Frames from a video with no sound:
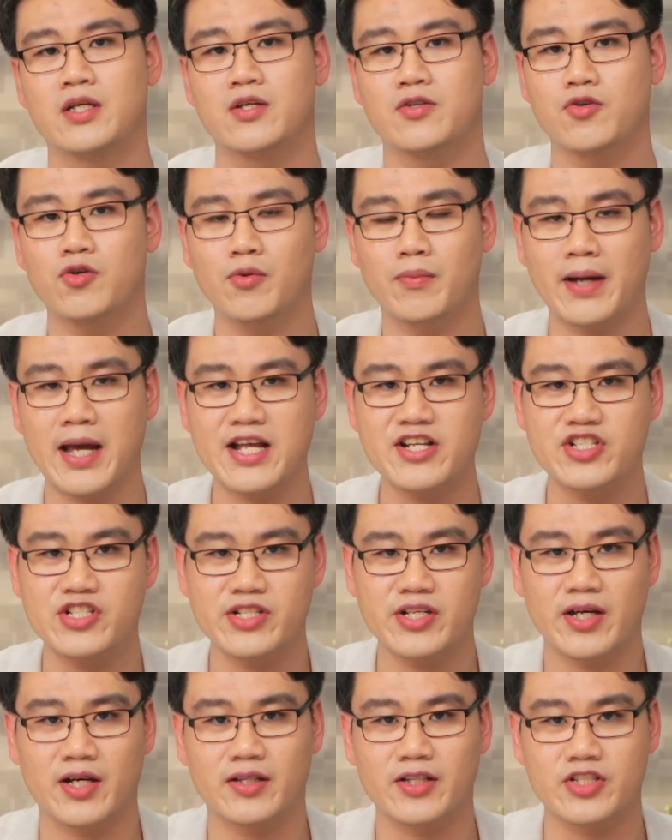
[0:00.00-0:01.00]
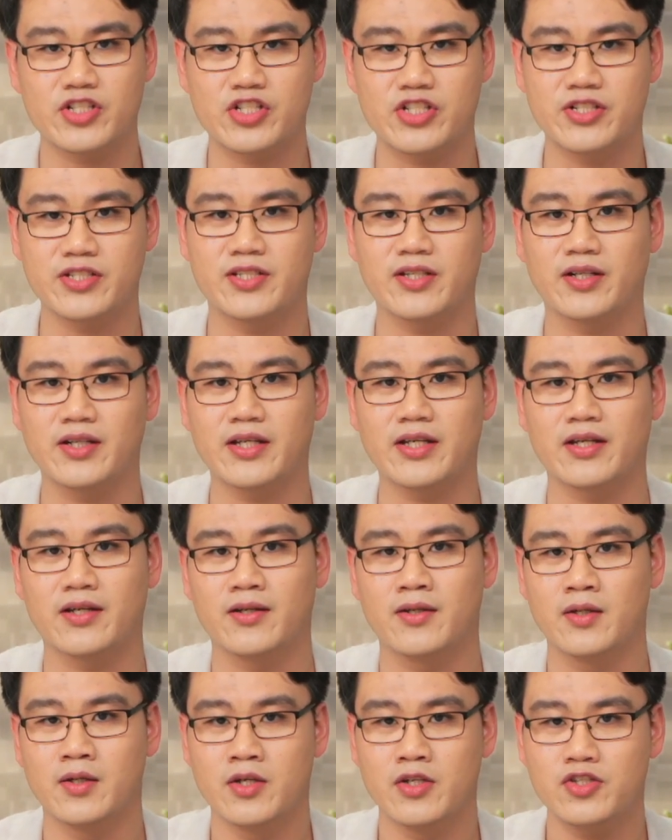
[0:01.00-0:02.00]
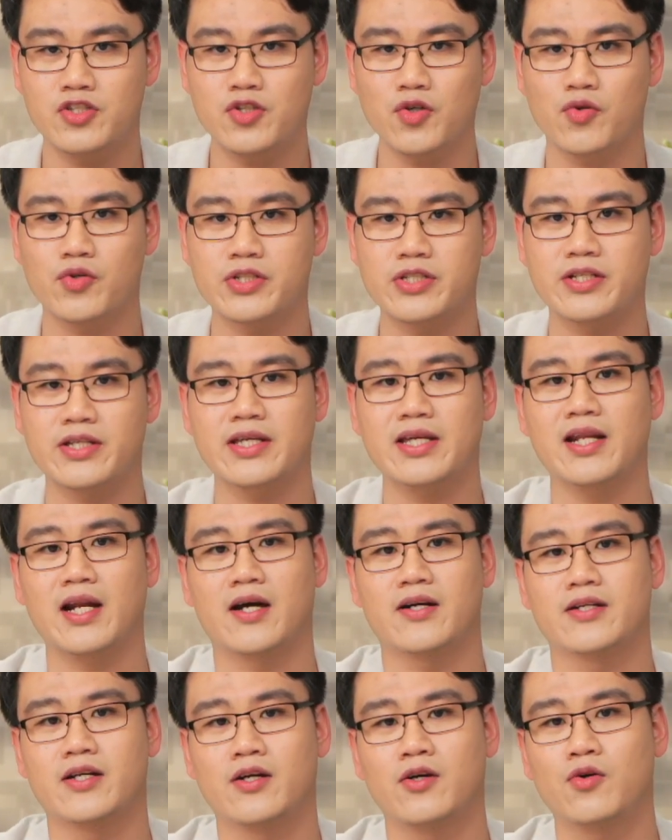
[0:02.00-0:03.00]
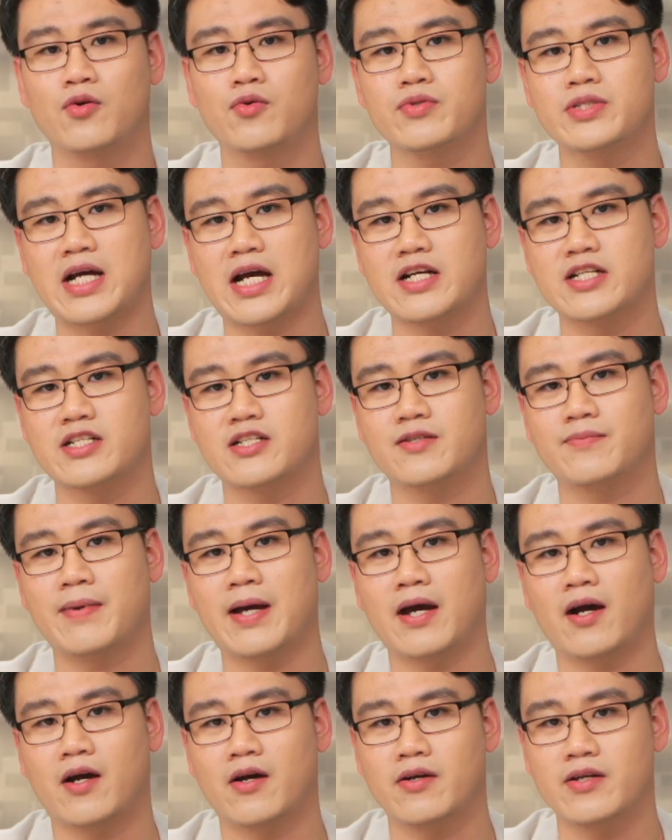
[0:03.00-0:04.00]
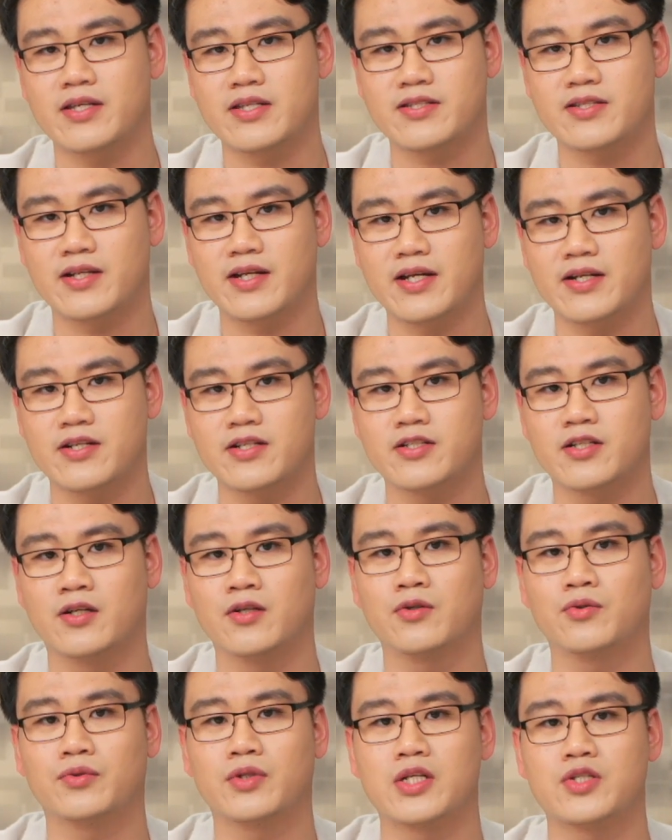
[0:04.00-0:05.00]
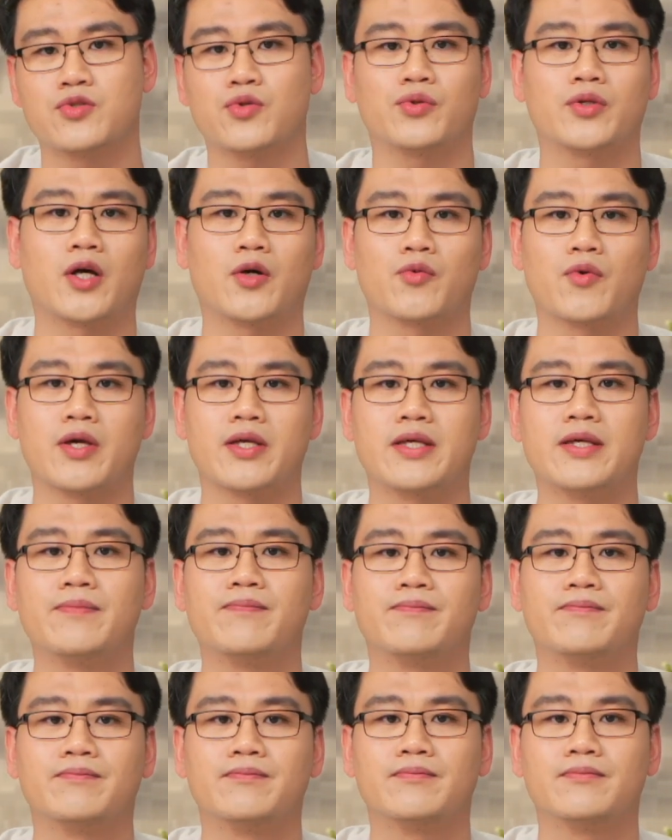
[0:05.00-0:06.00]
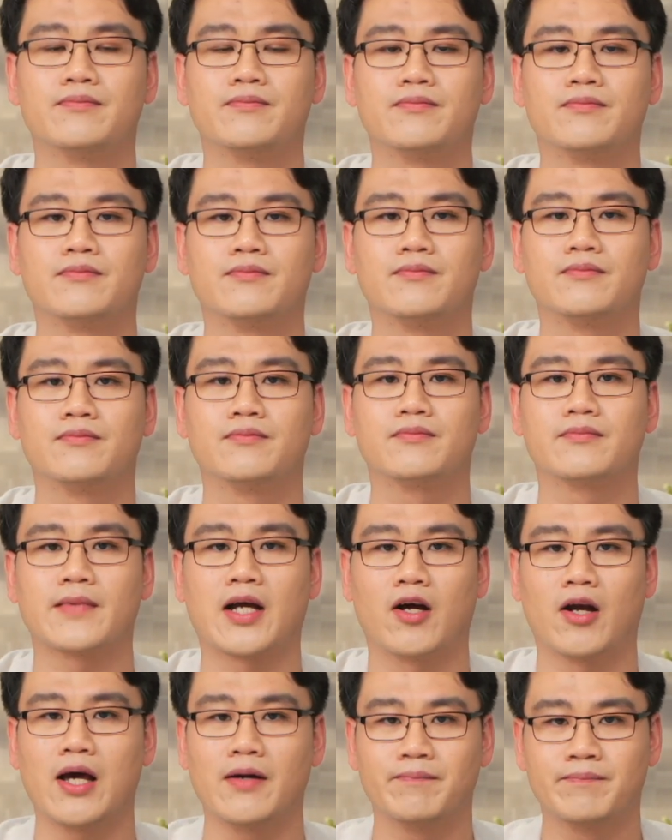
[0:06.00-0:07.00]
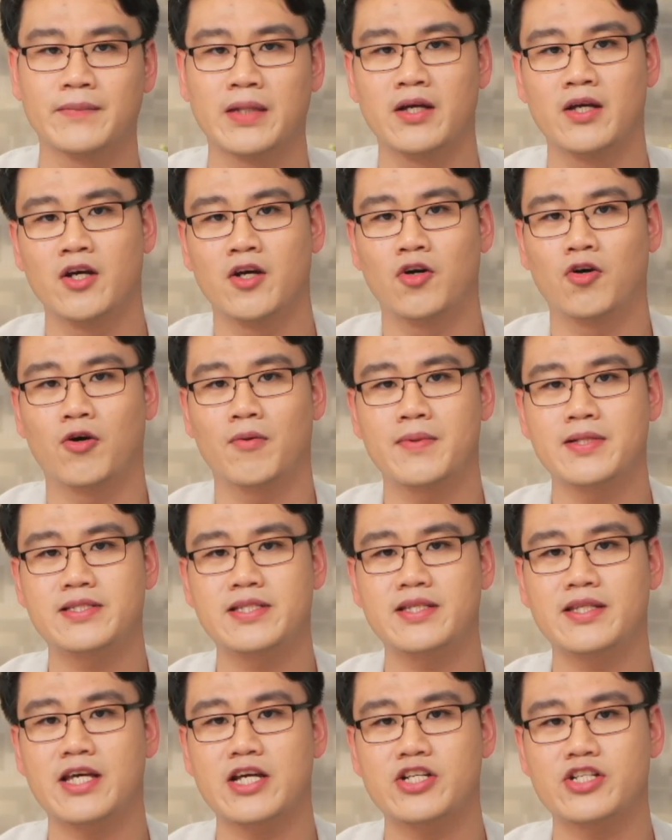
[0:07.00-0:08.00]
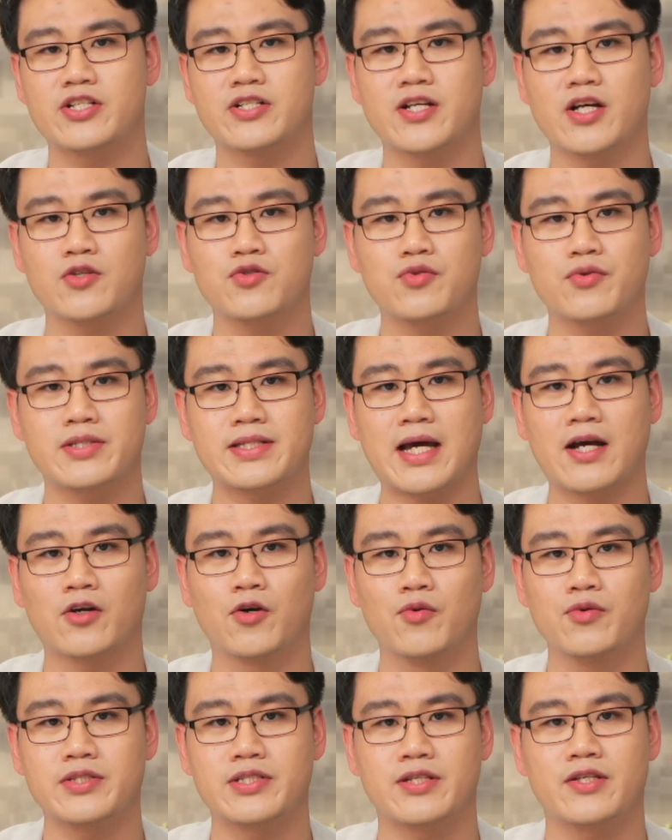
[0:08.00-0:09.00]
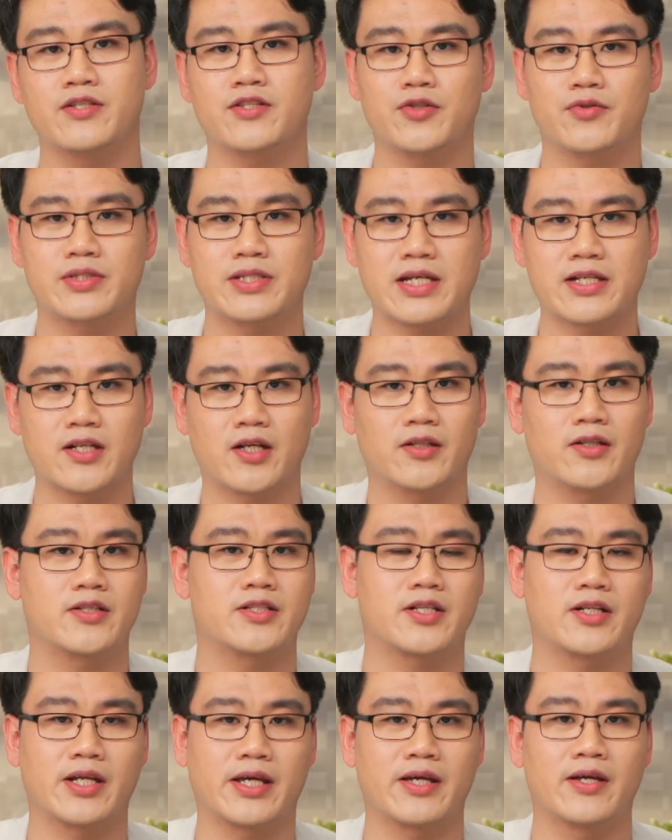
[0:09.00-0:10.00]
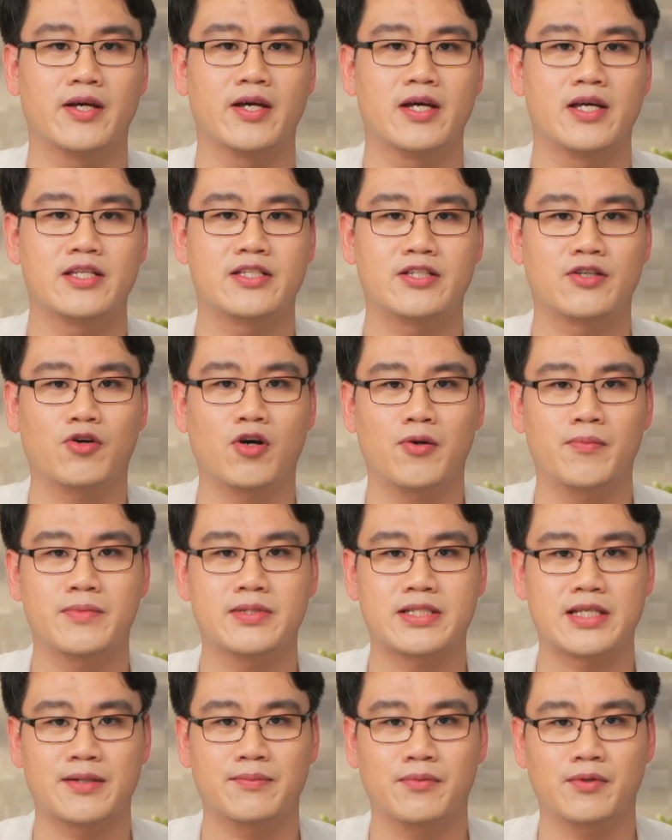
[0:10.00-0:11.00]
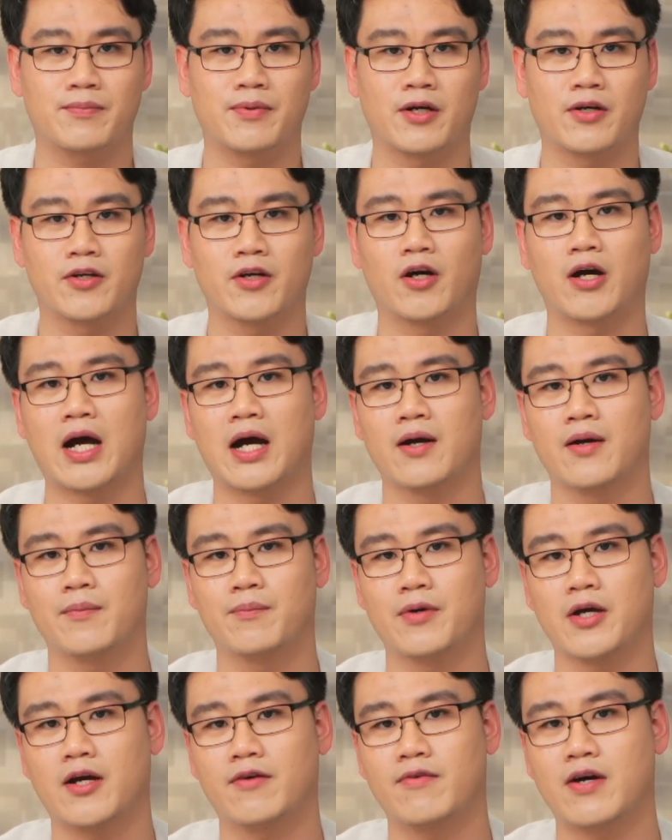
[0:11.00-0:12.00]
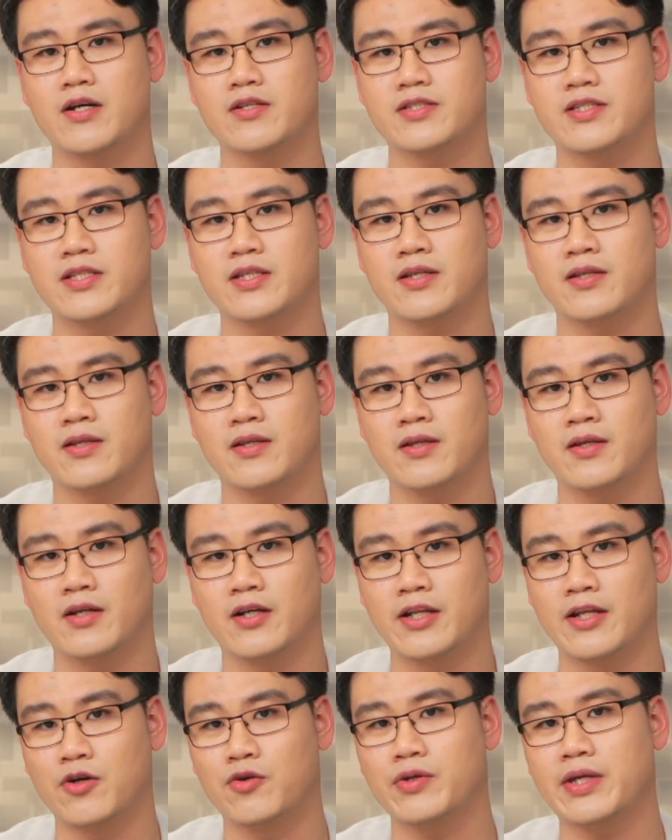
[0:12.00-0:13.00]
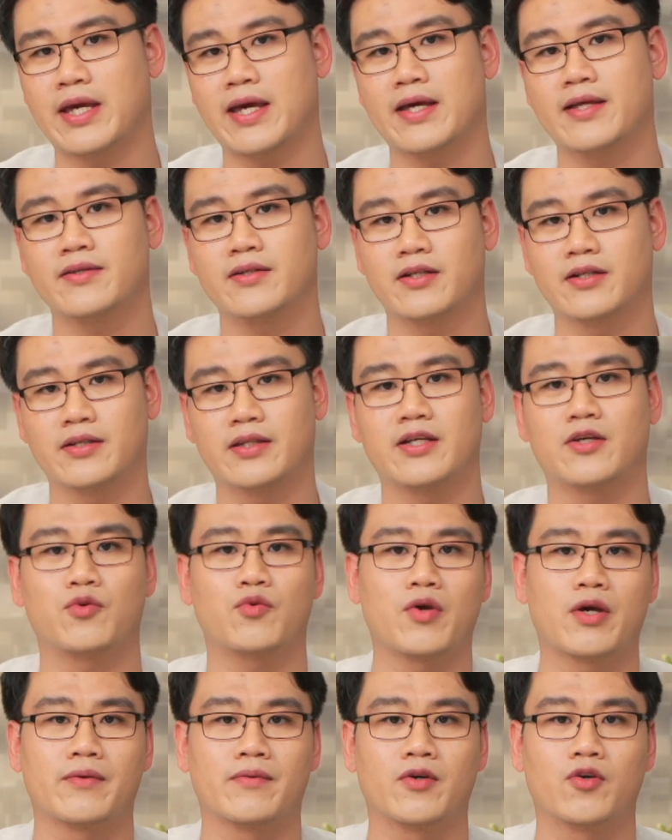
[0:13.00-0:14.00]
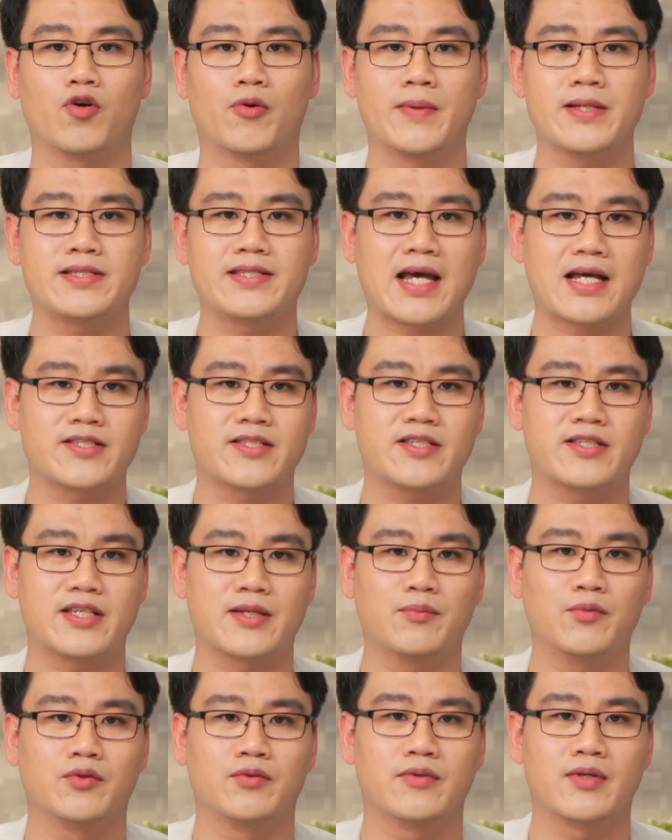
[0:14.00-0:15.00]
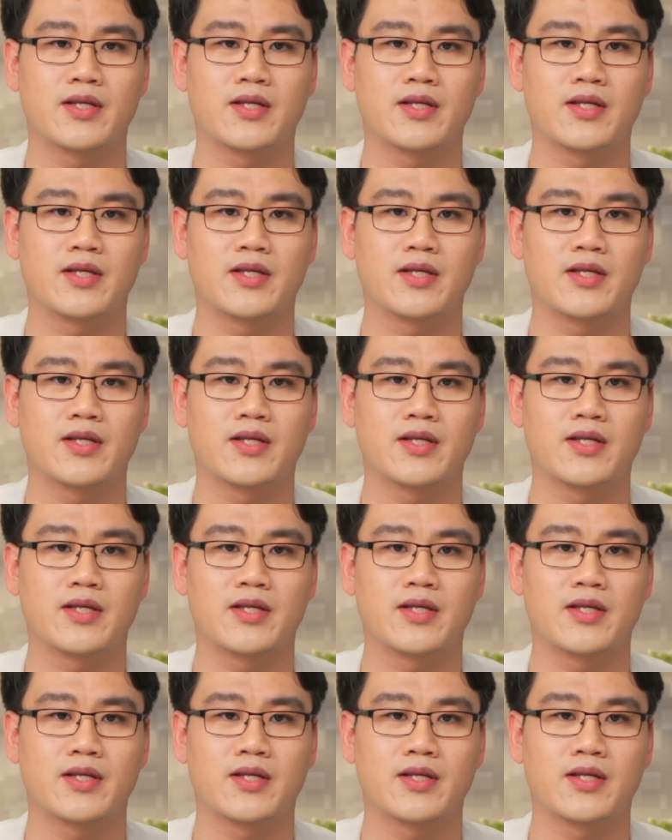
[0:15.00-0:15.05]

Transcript: 所以，我们看这样的执行力，就是伊朗人轰炸失败而以色列人成功的重要原因。好了，我们今天史上最佳空袭就介绍到这里。喜欢我们节目的朋友啊，不要忘记留言和订阅。我们下期节目